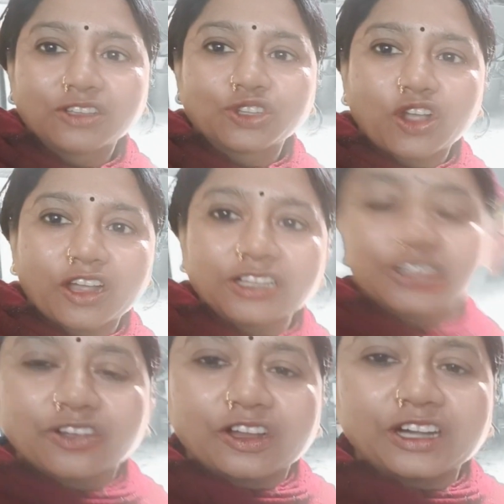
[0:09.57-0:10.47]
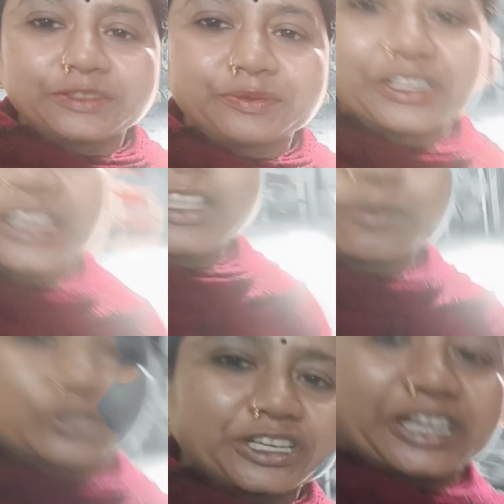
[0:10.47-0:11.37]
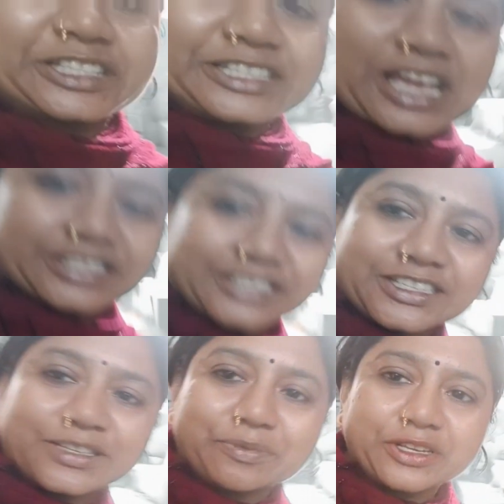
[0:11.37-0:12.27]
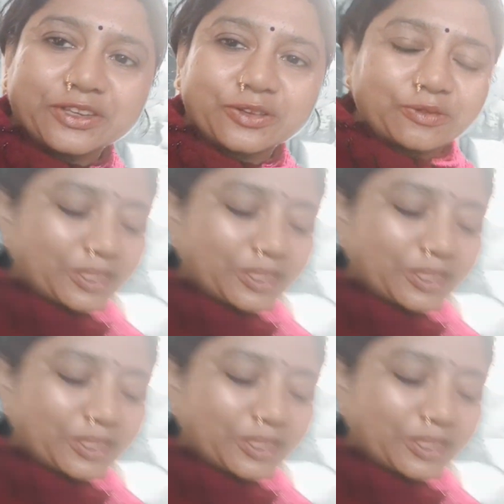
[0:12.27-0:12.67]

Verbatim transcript: সকাল সকাল টিফিন খেতে বসে গেছি আজকে টিফিনে